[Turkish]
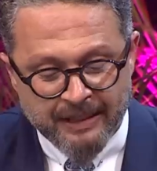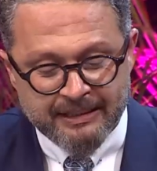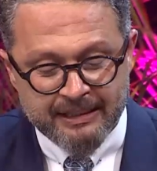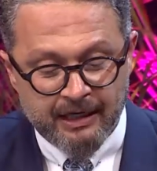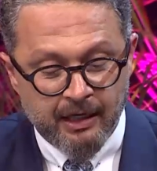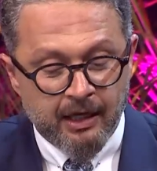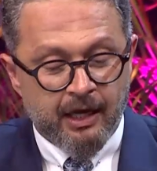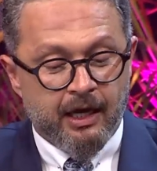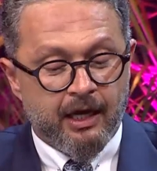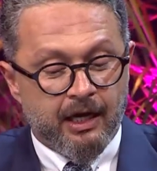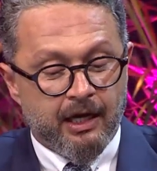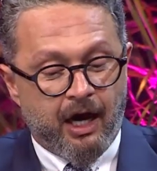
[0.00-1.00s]
Peki,
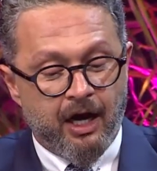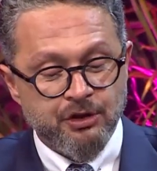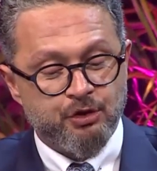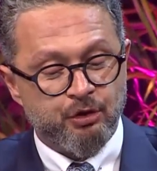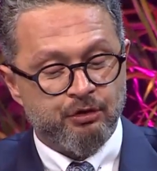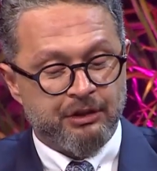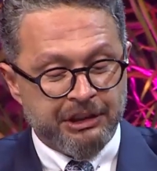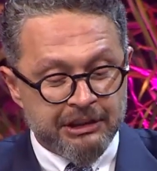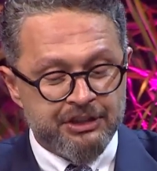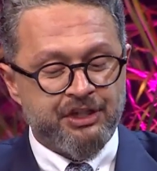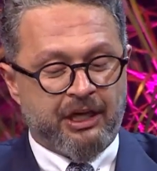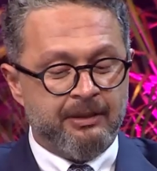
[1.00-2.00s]
Acun
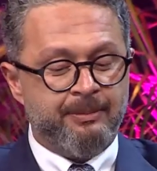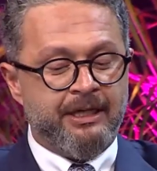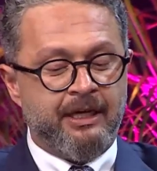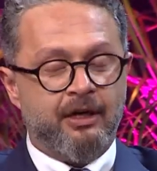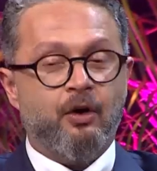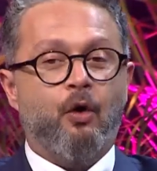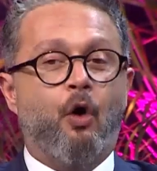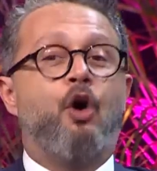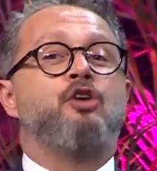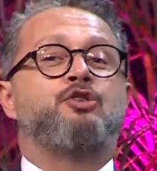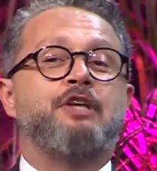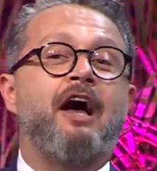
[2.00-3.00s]
Ilıcalı mı,
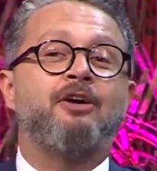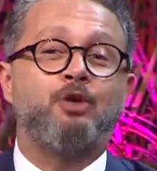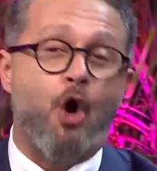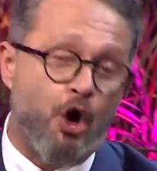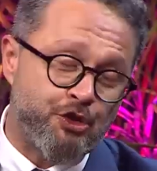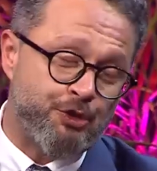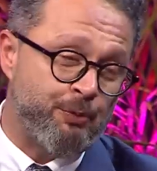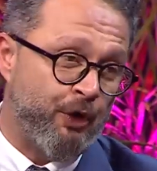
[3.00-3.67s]
Oğuzhan Koç